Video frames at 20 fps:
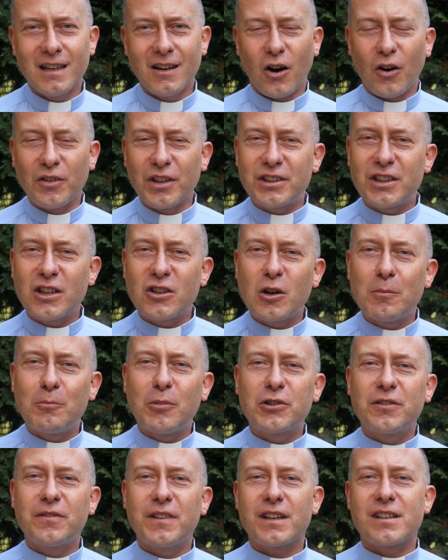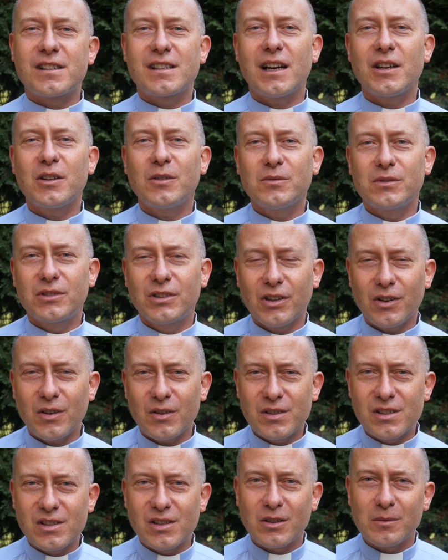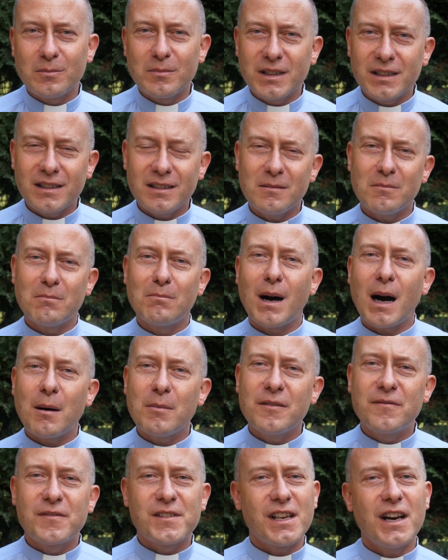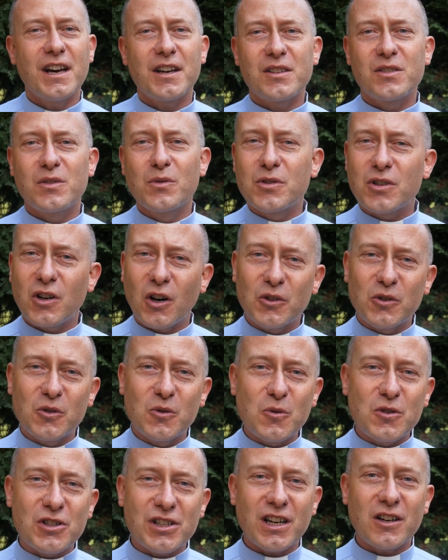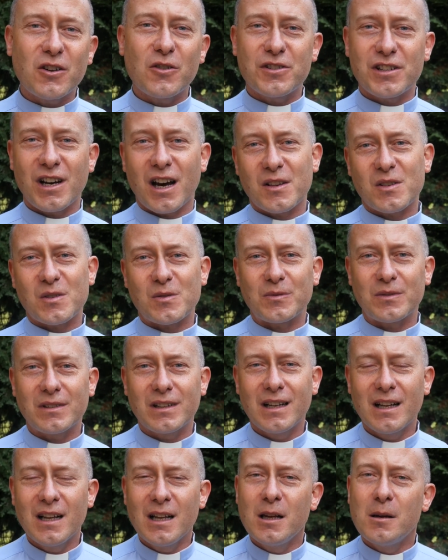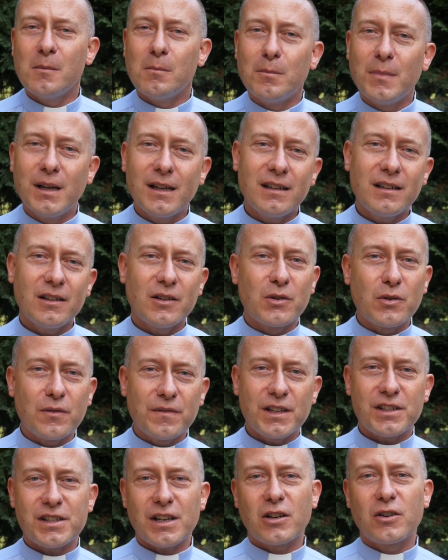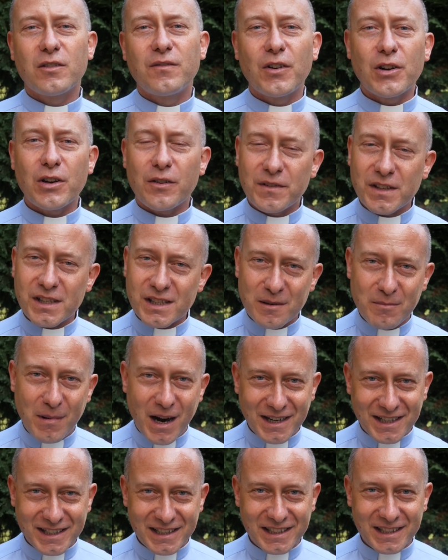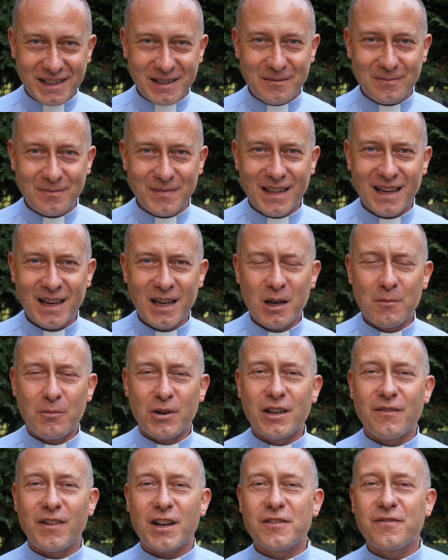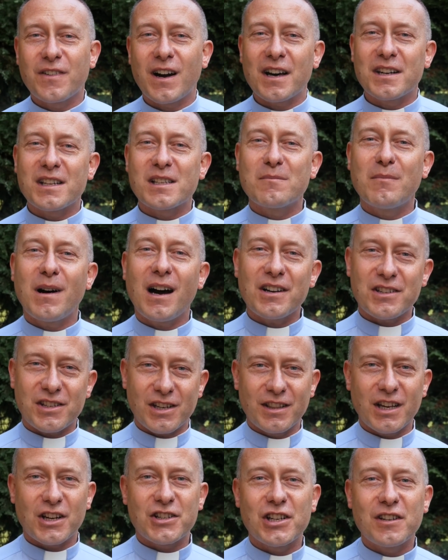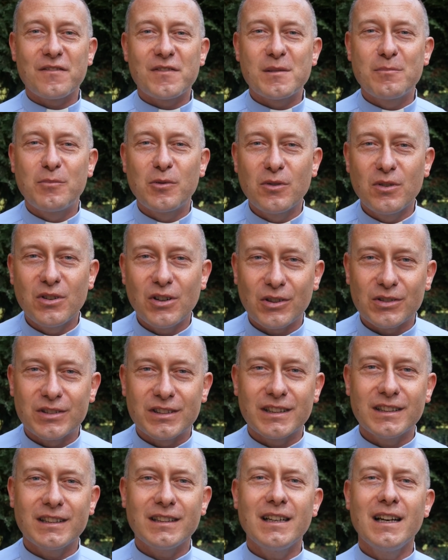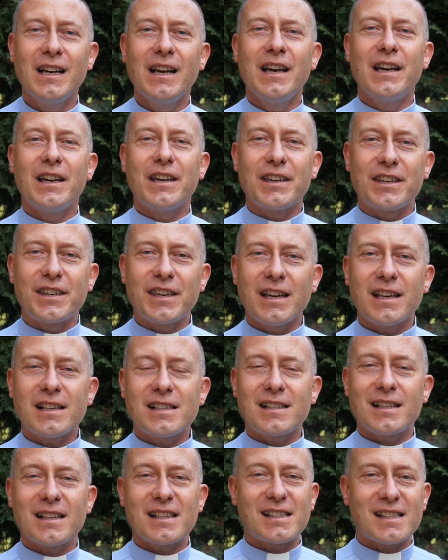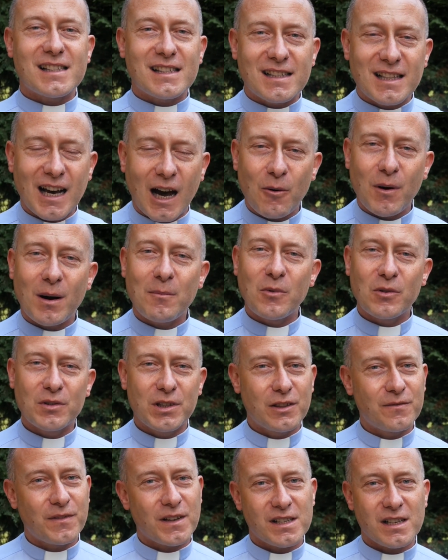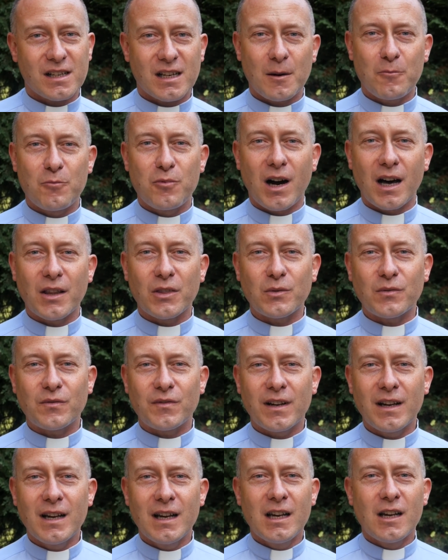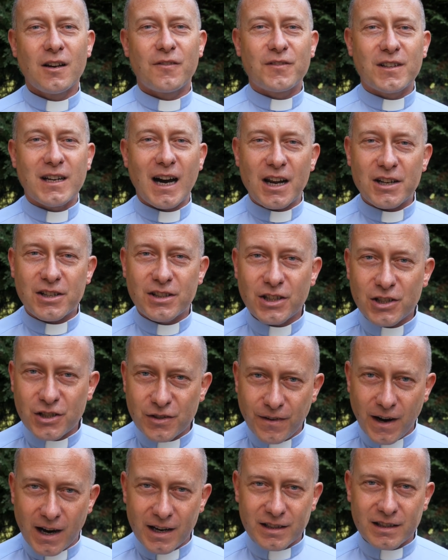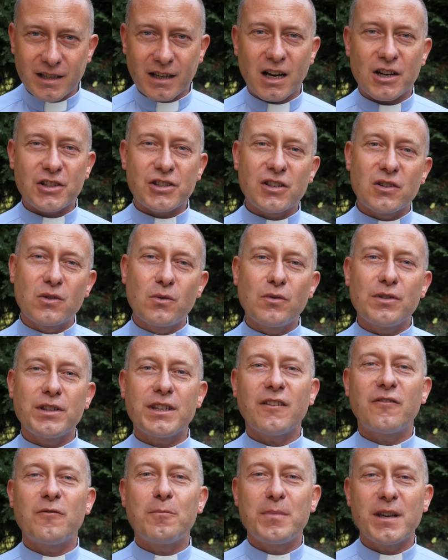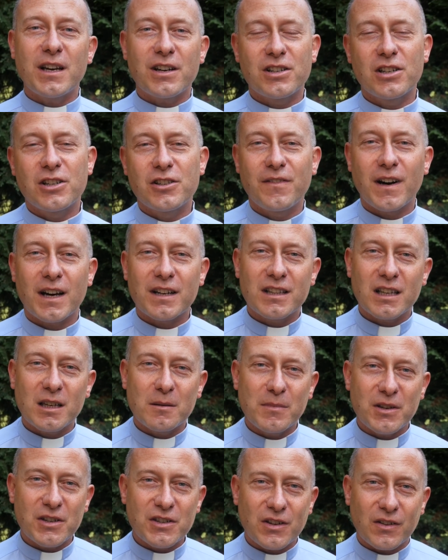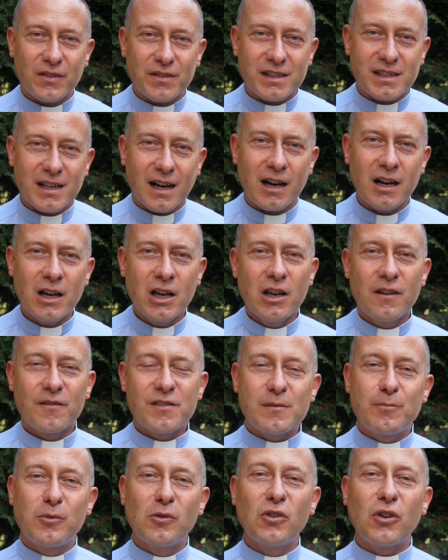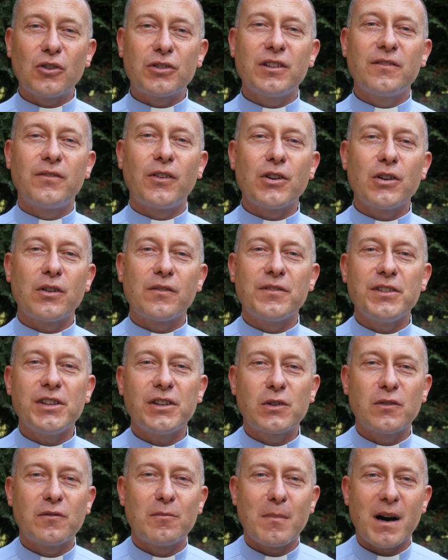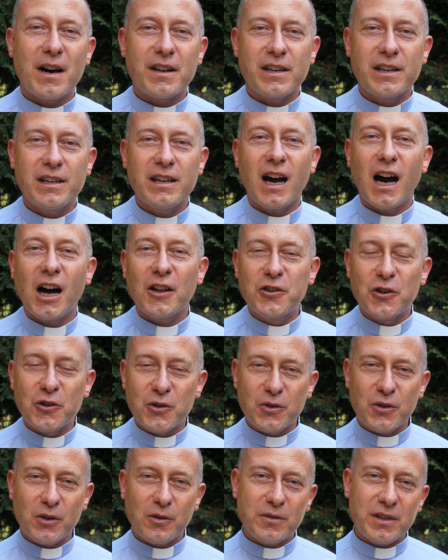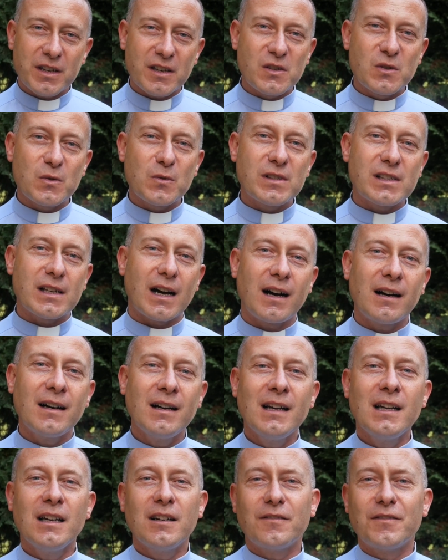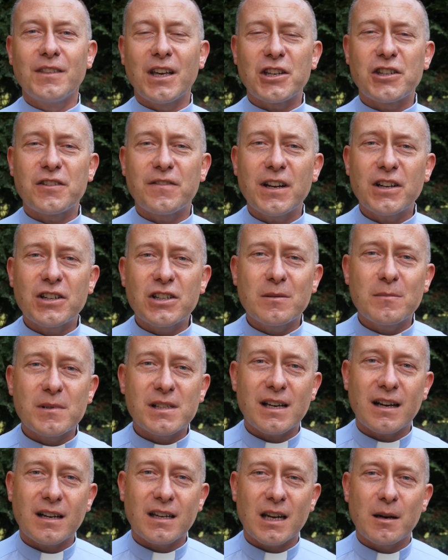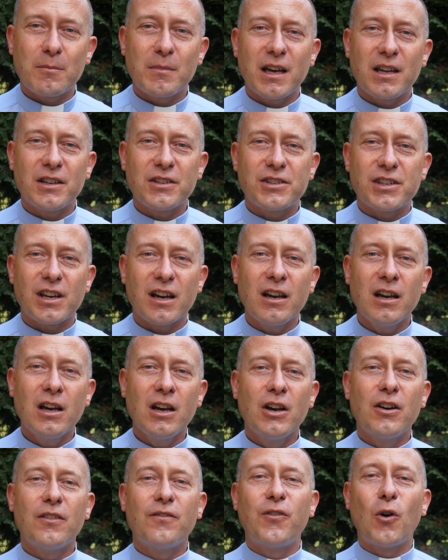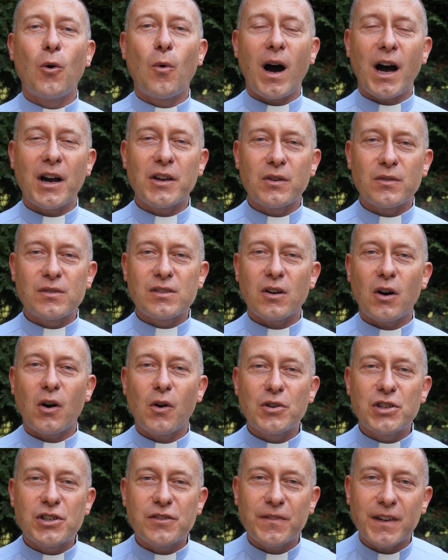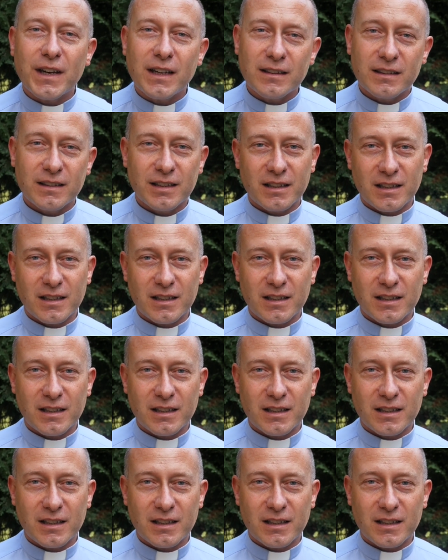One tylko potwierdzają to, co my mamy w sercu już od dłuższego czasu. My również jako wojownicy Maryi, ponieważ w charyzmacie naszej wspólnoty jest stała modlitwa za kapłanów w każdy czwartek, a szczególnie w pierwszy czwartek miesiąca, wspólnoty wojowników Maryi adorują Jezusa w Najświętszym Sakramencie, wołając o świętych